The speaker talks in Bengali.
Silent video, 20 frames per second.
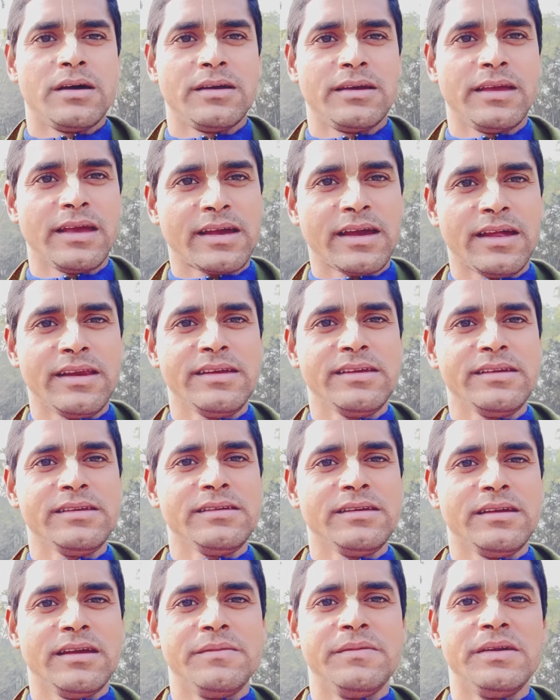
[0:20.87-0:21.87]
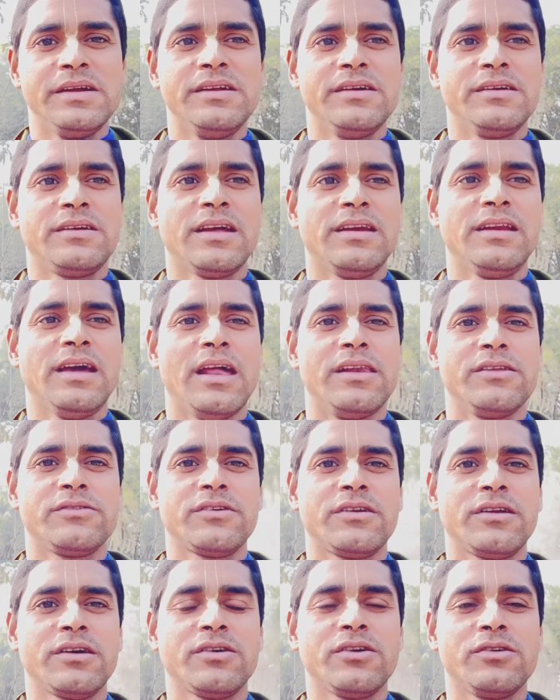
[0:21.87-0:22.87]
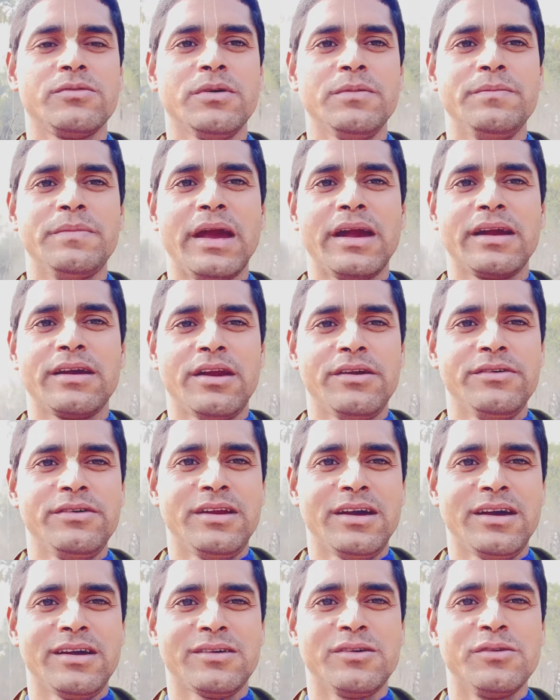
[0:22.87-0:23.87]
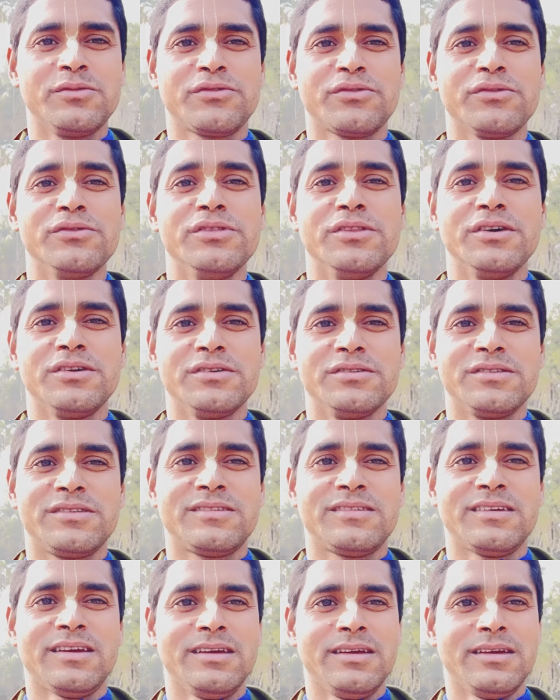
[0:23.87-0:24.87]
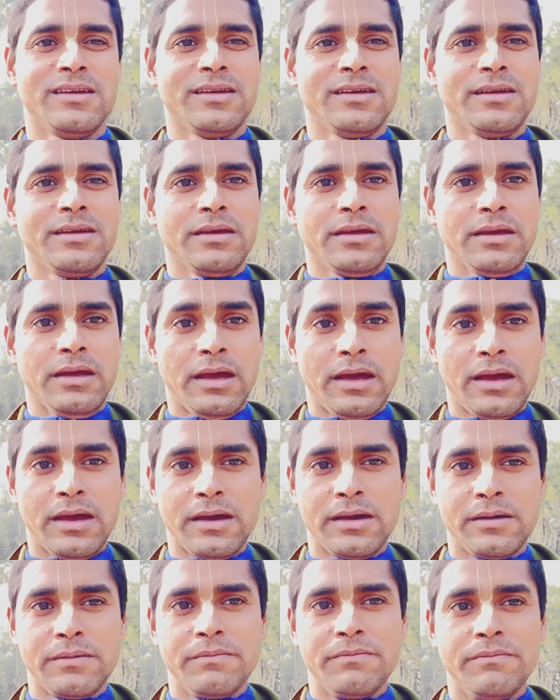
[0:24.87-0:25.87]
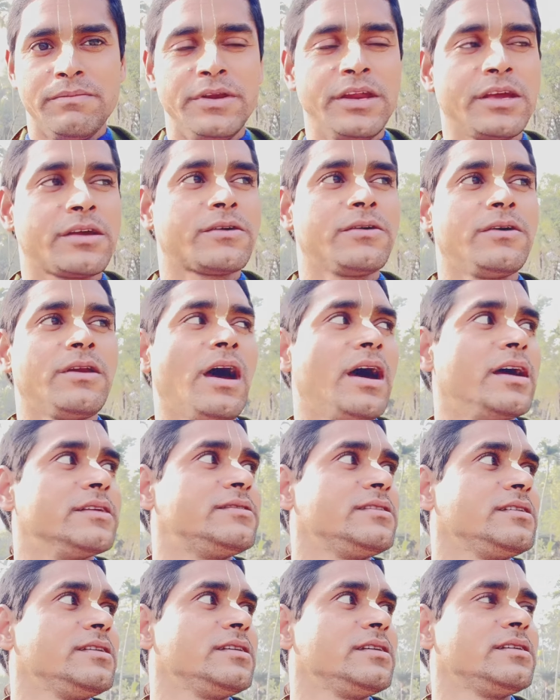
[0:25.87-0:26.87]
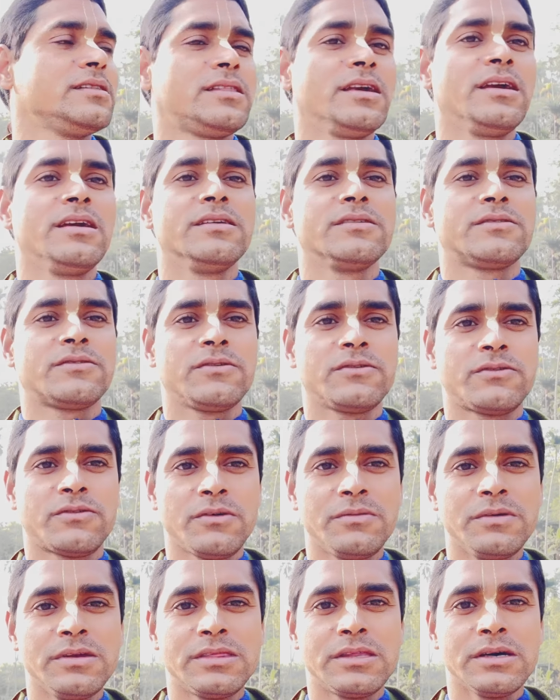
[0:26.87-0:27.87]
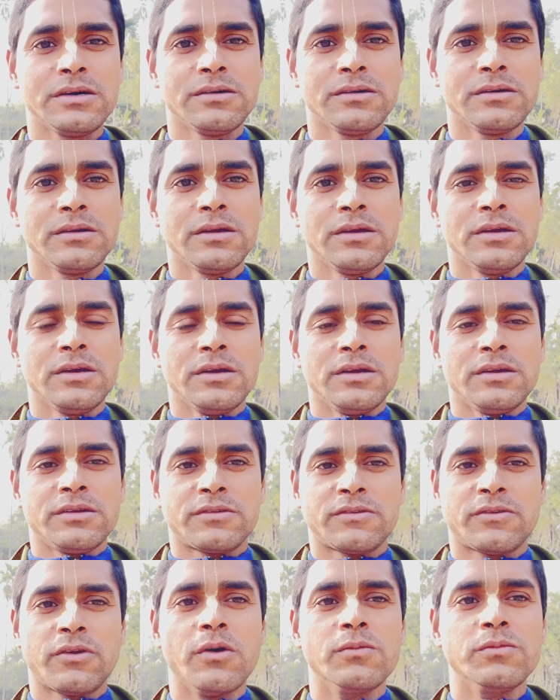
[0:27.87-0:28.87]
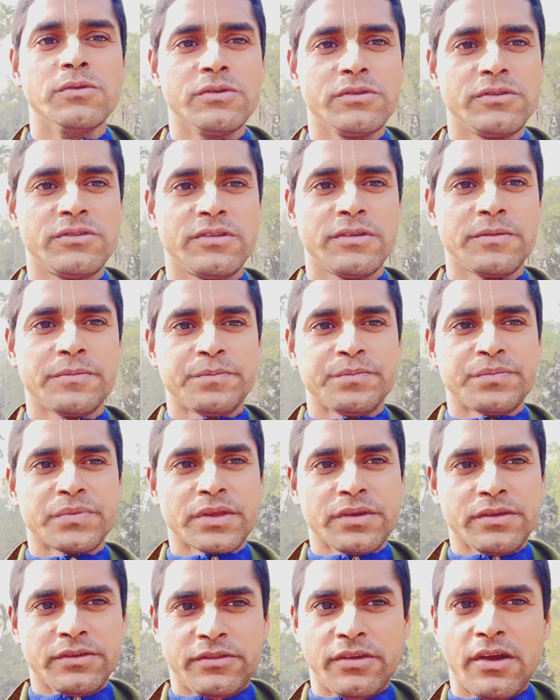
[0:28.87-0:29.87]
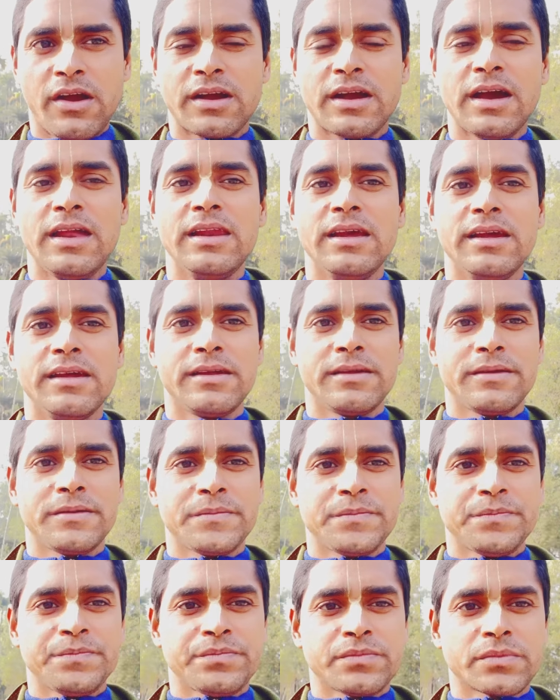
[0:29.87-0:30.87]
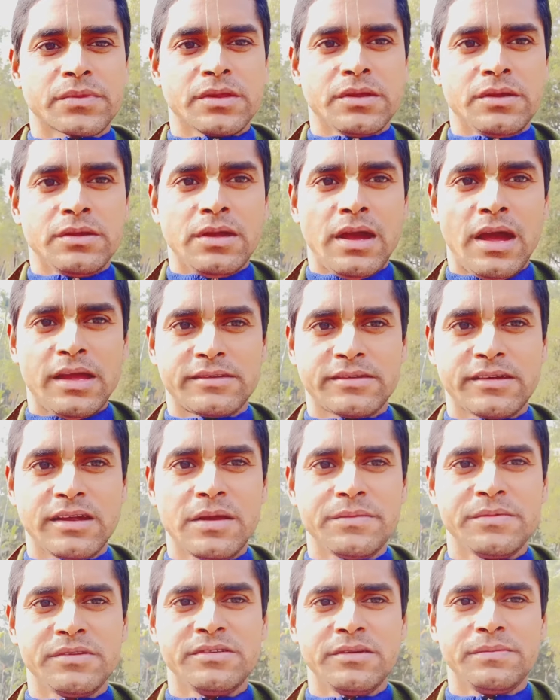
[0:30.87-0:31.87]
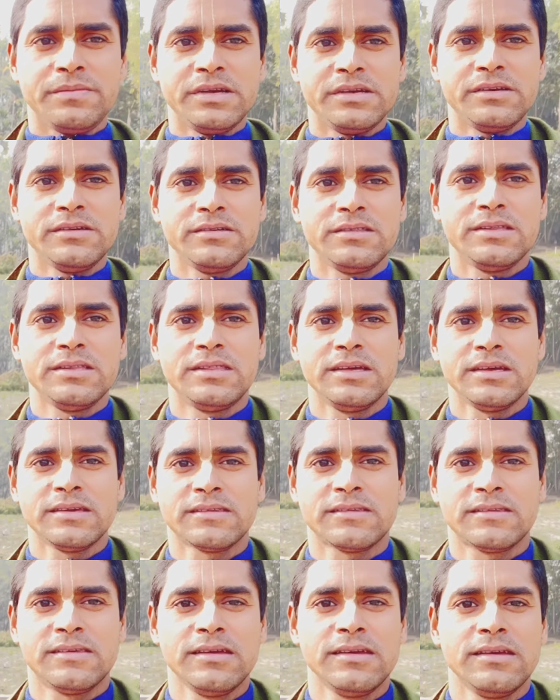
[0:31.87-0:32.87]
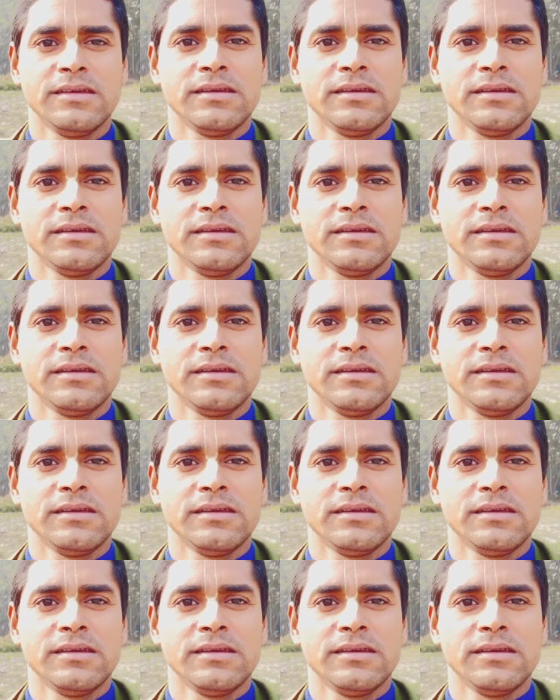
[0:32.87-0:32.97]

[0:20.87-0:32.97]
এখানেই এই ভিডিওটা নিয়ে আলোচনা করব ব্যাকগ্রাউন্ডটা খুব সুন্দর হচ্ছে বৃক্ষরাজিতে সুশোভিত সবুজ সকালে আজকের আমি যে ভিডিও দিতে এসেছি